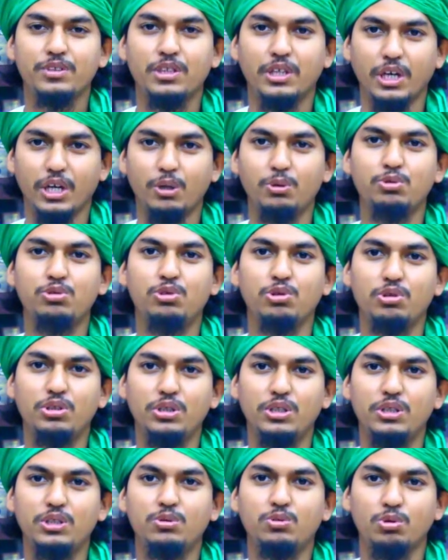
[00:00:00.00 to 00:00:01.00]
কেউ
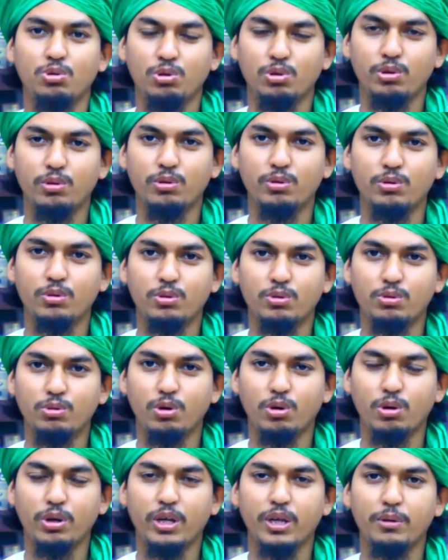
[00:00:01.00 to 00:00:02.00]
যদি কোনো
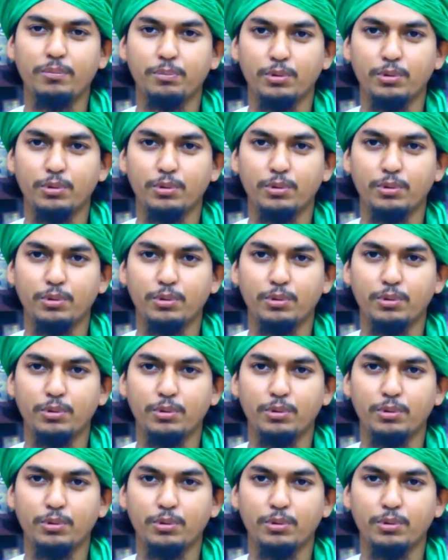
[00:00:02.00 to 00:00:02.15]
ঘরের